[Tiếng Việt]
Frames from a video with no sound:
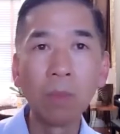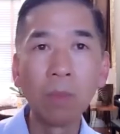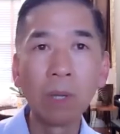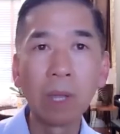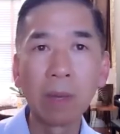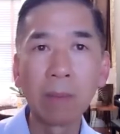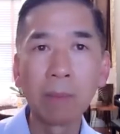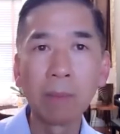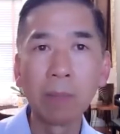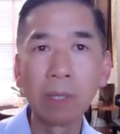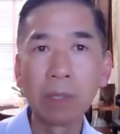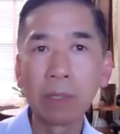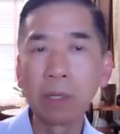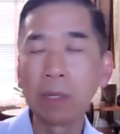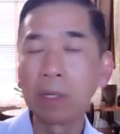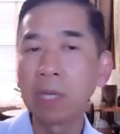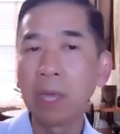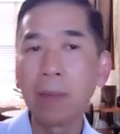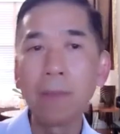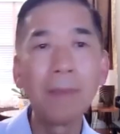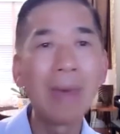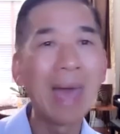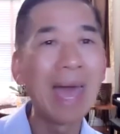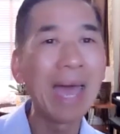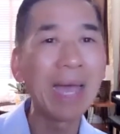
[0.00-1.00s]
cũng là mình tới
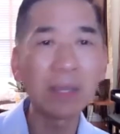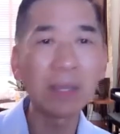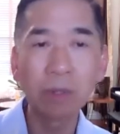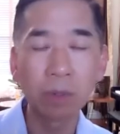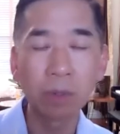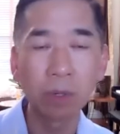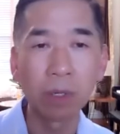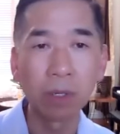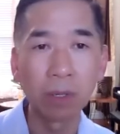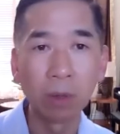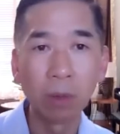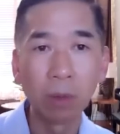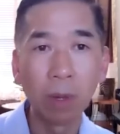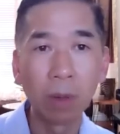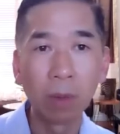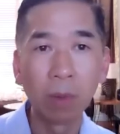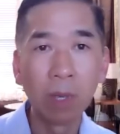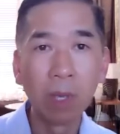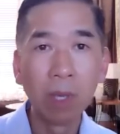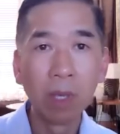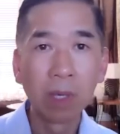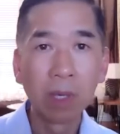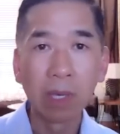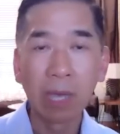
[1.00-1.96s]
cái max rồi, đúng không?